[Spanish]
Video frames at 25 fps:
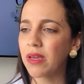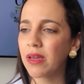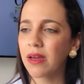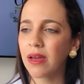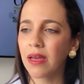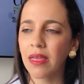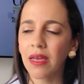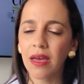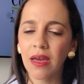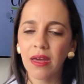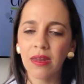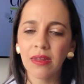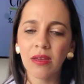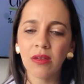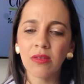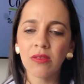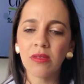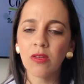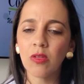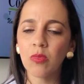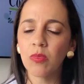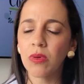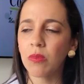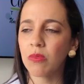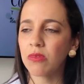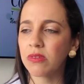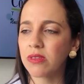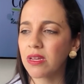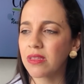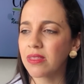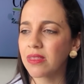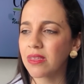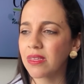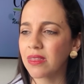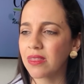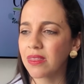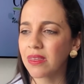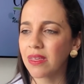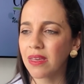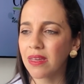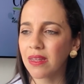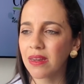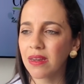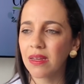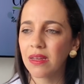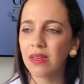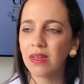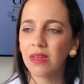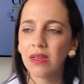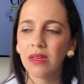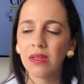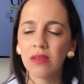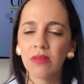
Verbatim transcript: en cada área donde los vamos a atender,